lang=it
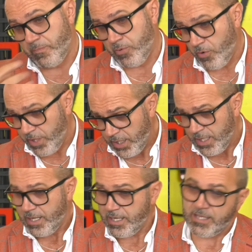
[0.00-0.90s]
poi
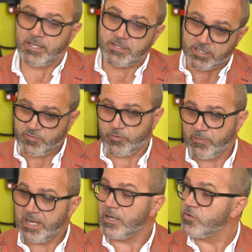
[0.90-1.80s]
eh,
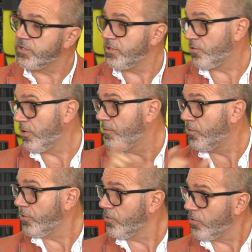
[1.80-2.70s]
trasformare lo stesso lavoro